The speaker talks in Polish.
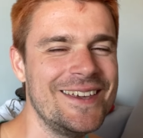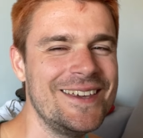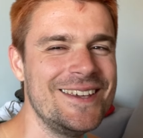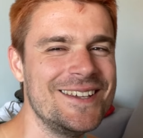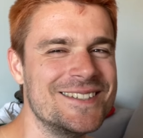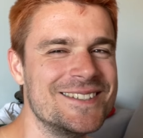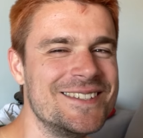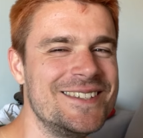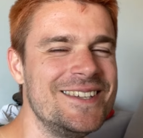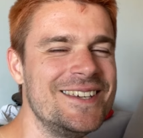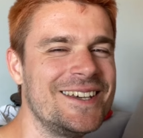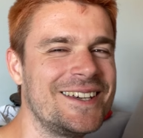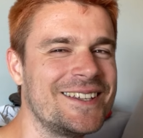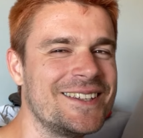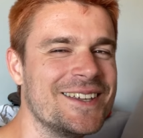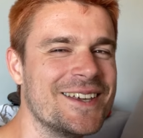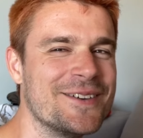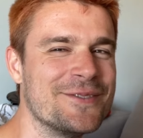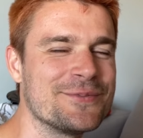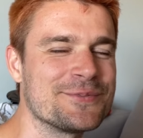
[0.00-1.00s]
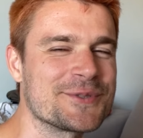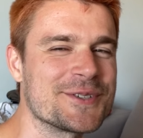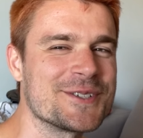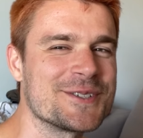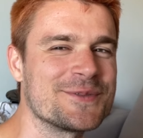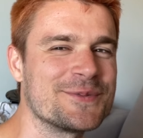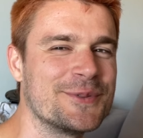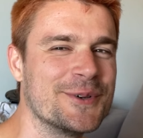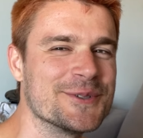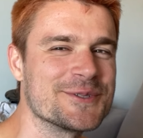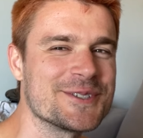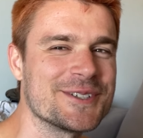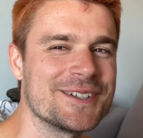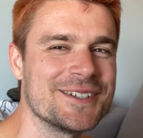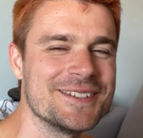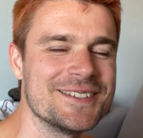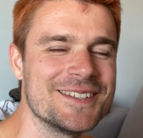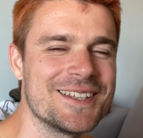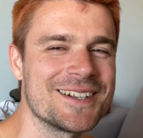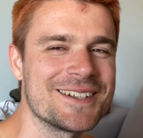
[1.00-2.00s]
i zniknie w przestworzach
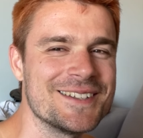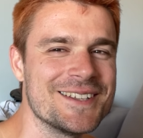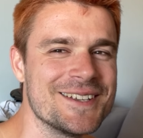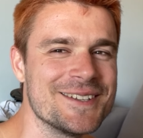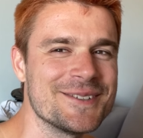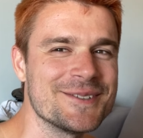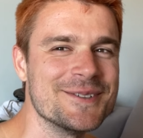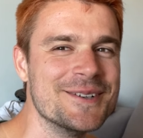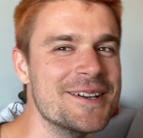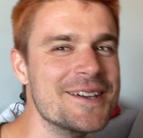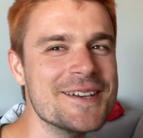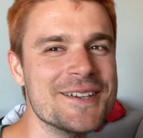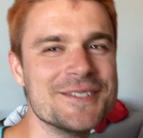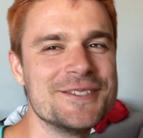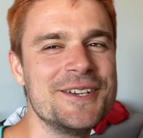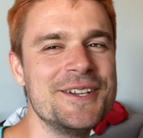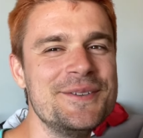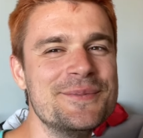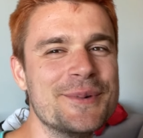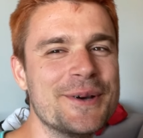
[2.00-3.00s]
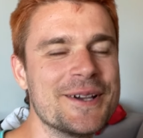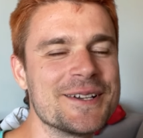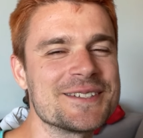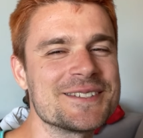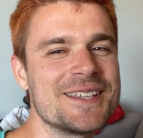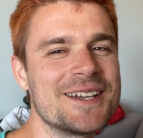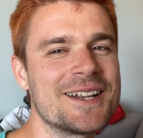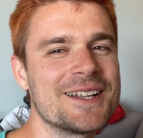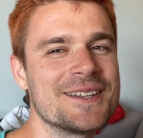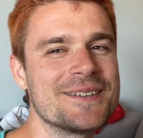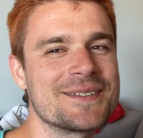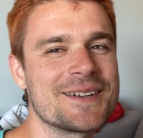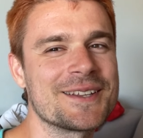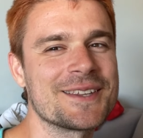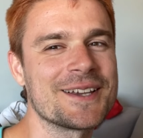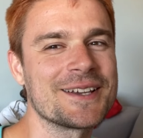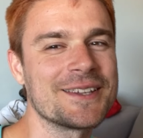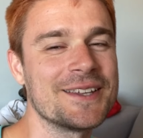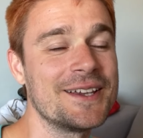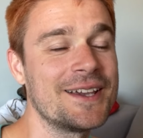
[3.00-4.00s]
internetu. Czyli moja stara dobra
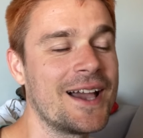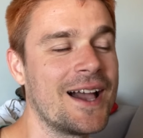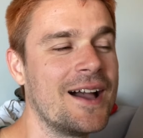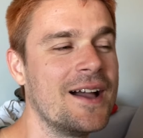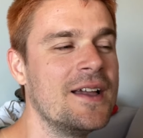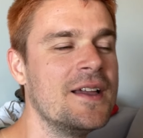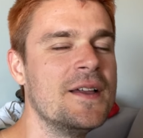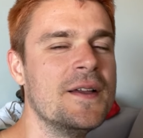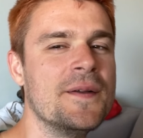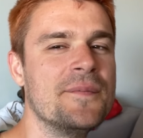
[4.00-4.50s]
taktyka.